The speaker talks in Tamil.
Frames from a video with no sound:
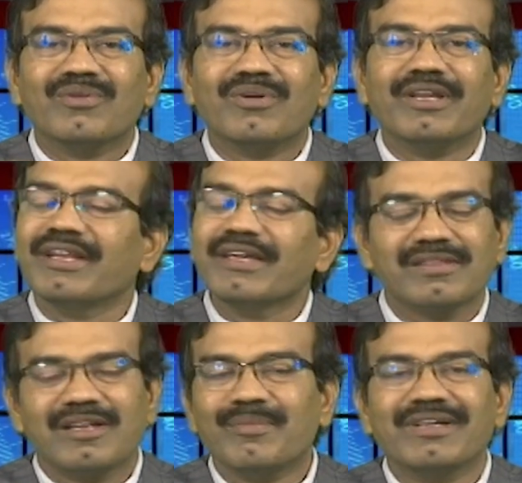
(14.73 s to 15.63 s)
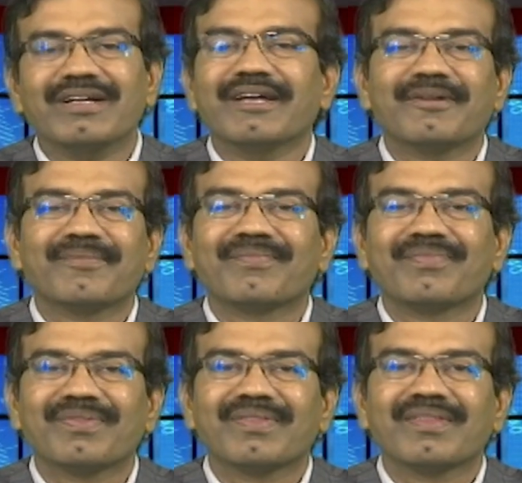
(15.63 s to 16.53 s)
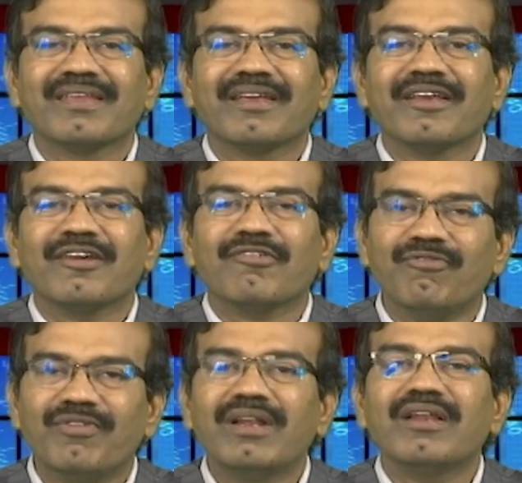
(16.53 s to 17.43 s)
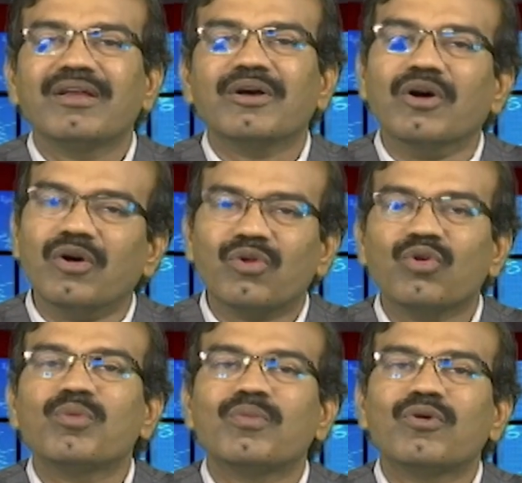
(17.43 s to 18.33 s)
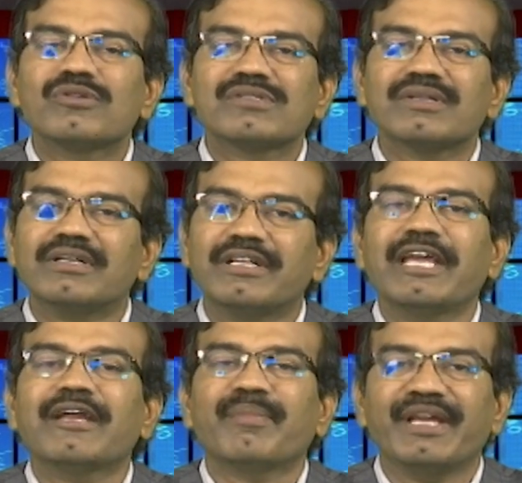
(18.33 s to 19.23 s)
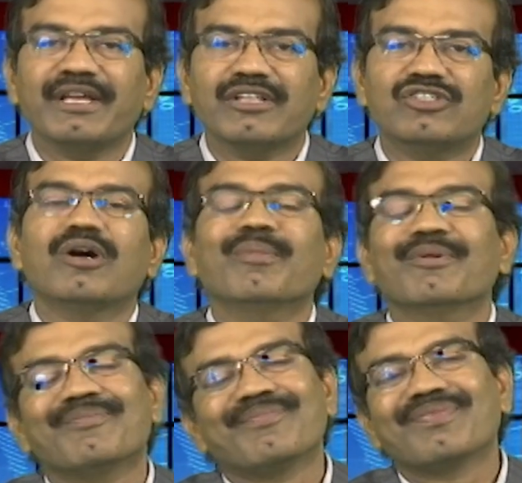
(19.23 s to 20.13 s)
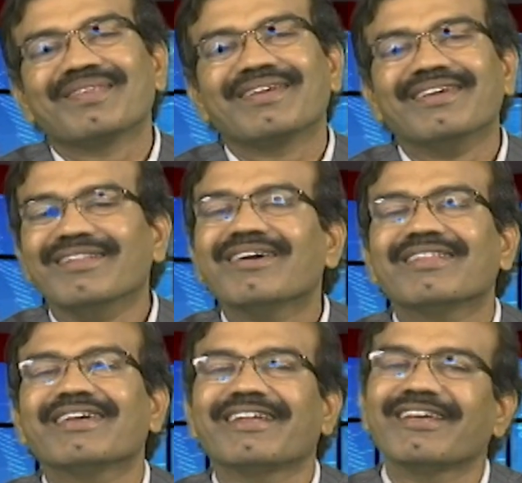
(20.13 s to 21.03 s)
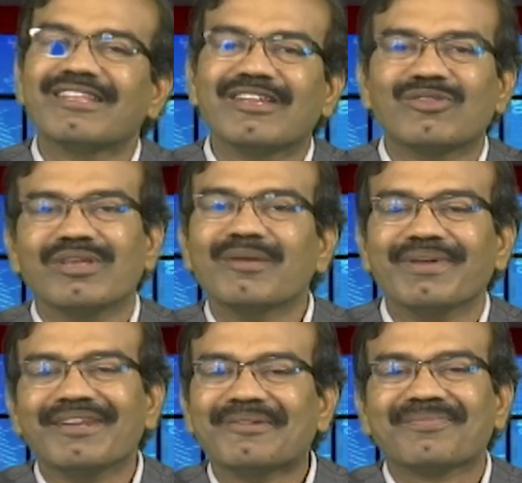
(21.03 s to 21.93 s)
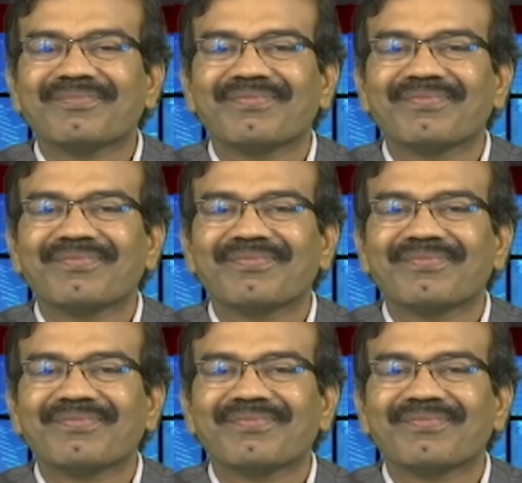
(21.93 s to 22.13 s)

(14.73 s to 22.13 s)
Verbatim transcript: ஒரு இணையதளம் இருக்குங்க வில் ரோபோட்ஸ் டேக் மை ஜாப் இதுதான் அந்த இணையதளத்துடைய பேர்